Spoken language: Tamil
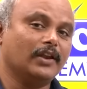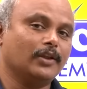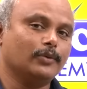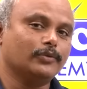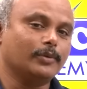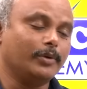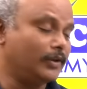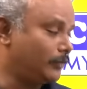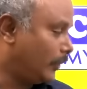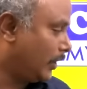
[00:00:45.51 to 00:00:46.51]
என்ன யூஸ்
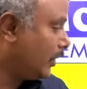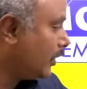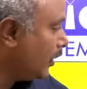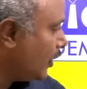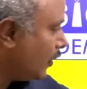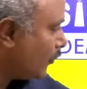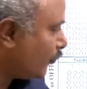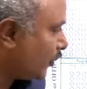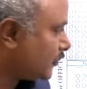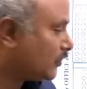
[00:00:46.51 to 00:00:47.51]
அப்படின்னு சொன்னால்
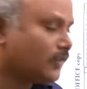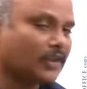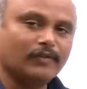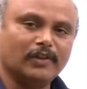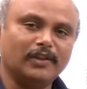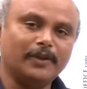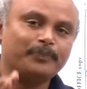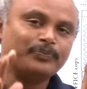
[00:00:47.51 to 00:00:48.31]
ஃபஸ்ட்டு திங் வந்து